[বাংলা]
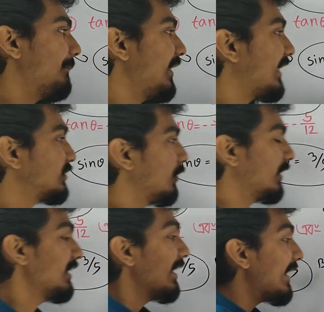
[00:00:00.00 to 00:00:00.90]
আমি
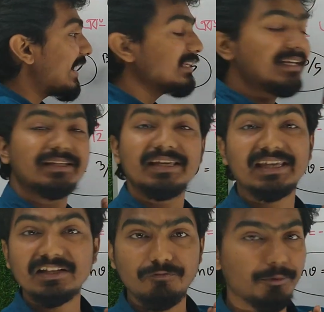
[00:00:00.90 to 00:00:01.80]
অ্যাকচুয়ালি এখান থেকে কি
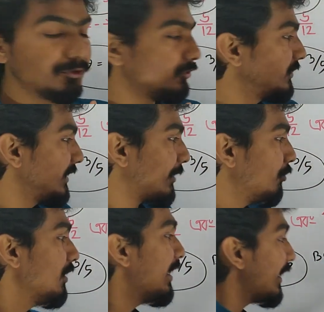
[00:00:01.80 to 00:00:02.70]
কি ইনফরমেশন নিচ্ছি
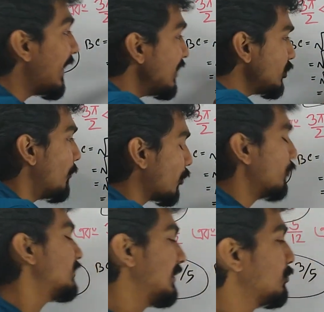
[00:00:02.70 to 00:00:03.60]
দেখো এই
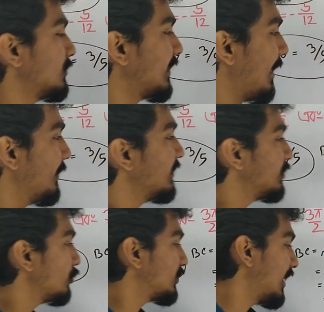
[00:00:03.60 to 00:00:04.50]
সমকোণী ত্রিভুজ থেকে আমি
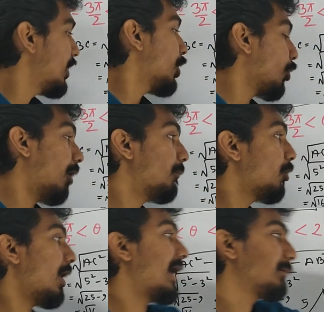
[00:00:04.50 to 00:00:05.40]
নিচ্ছি হচ্ছে লম্ব
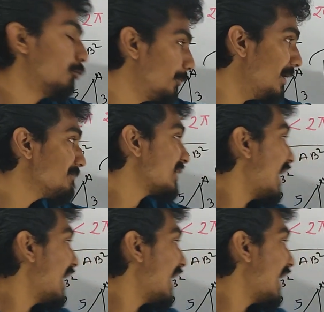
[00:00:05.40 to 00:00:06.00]
আর ভূমি